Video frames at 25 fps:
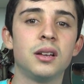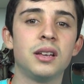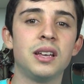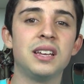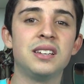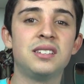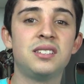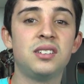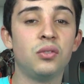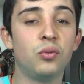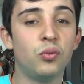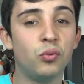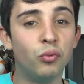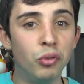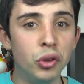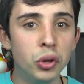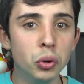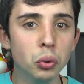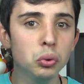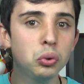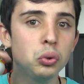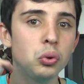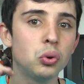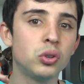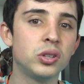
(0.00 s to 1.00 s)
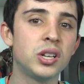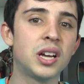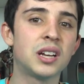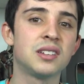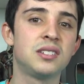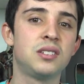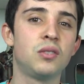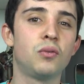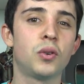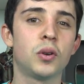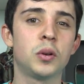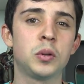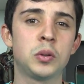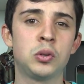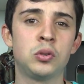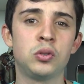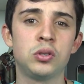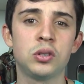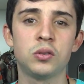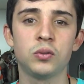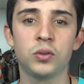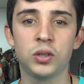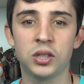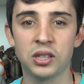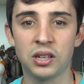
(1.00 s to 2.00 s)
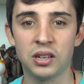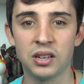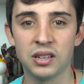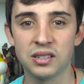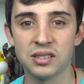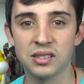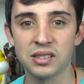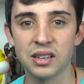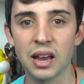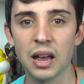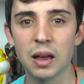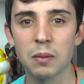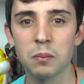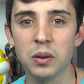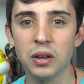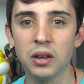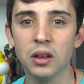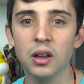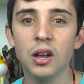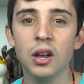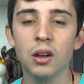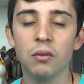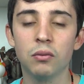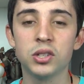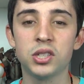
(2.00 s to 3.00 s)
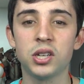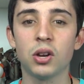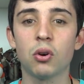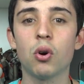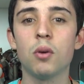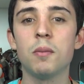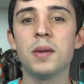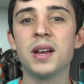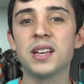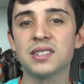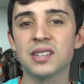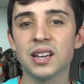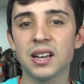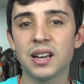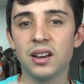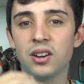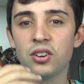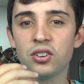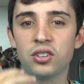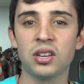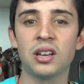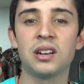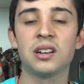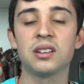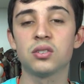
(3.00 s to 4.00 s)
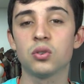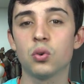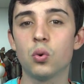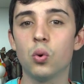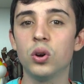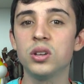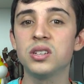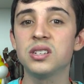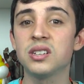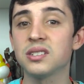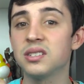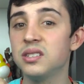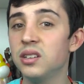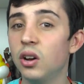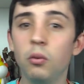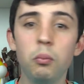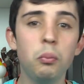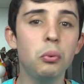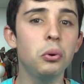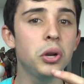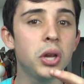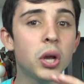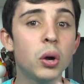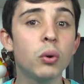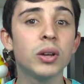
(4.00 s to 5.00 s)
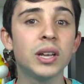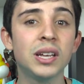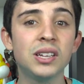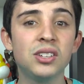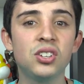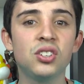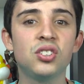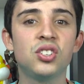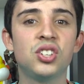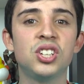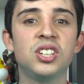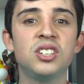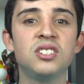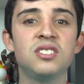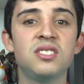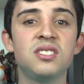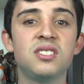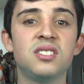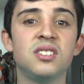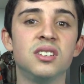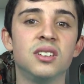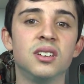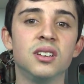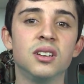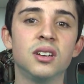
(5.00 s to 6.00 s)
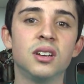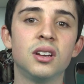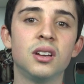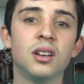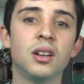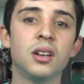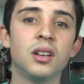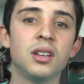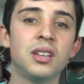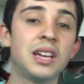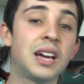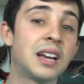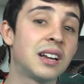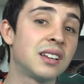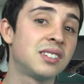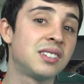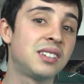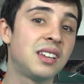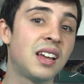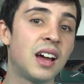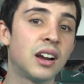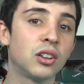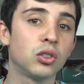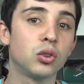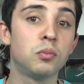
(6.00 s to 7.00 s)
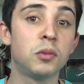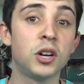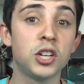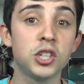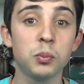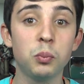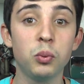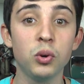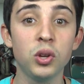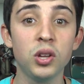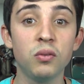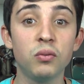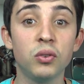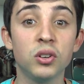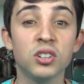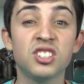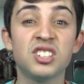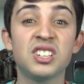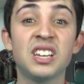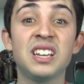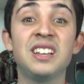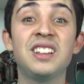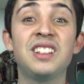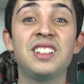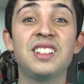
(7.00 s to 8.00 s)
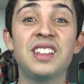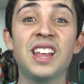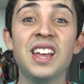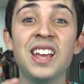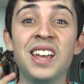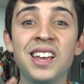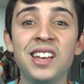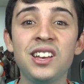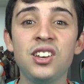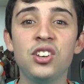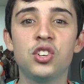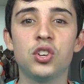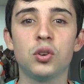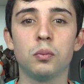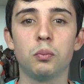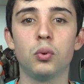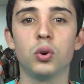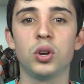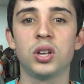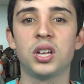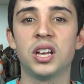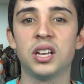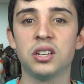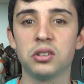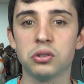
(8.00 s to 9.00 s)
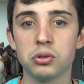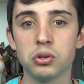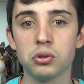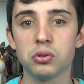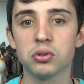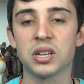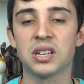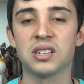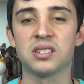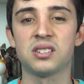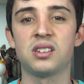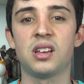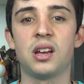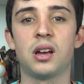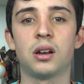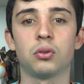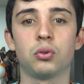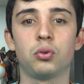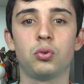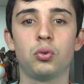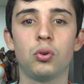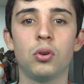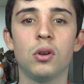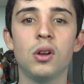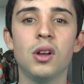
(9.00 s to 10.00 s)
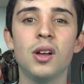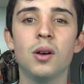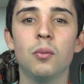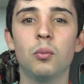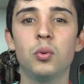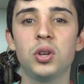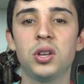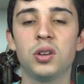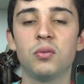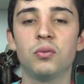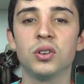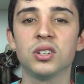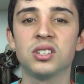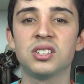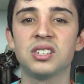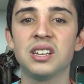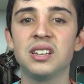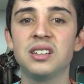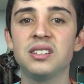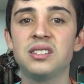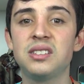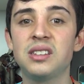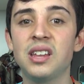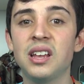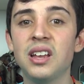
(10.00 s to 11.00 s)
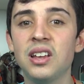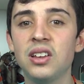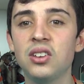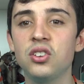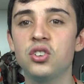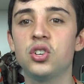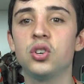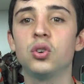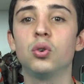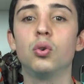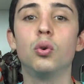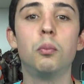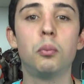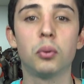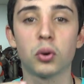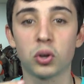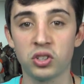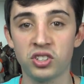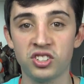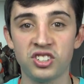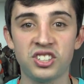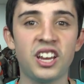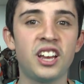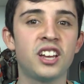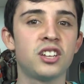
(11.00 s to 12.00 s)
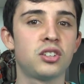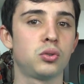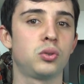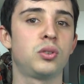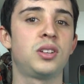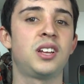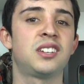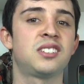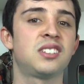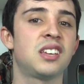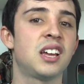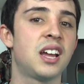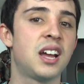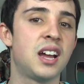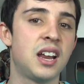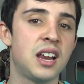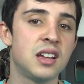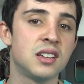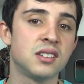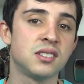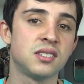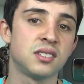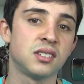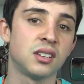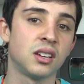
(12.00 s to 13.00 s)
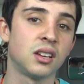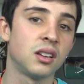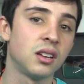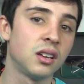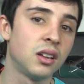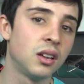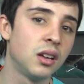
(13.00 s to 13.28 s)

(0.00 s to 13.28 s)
esse filtro né, nas informações que você recebe, você começa a acreditar nas coisas não porque alguém te disse que era certo, mas porque você entende por que isso está certo porque você entende o processo dessa crença.